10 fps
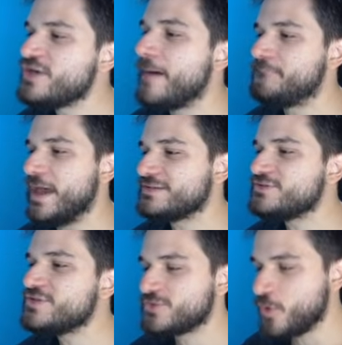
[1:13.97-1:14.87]
já peço
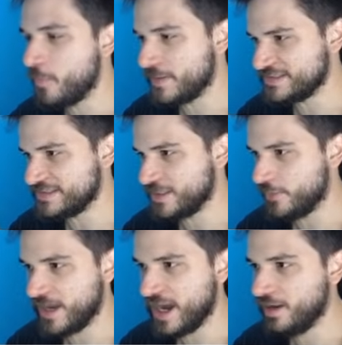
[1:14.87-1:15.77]
desculpas se eu
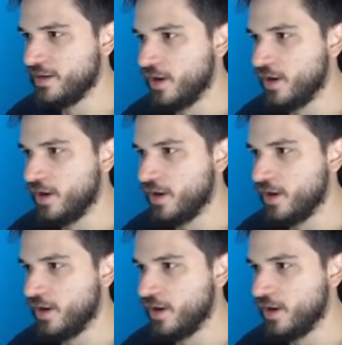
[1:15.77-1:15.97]
errar.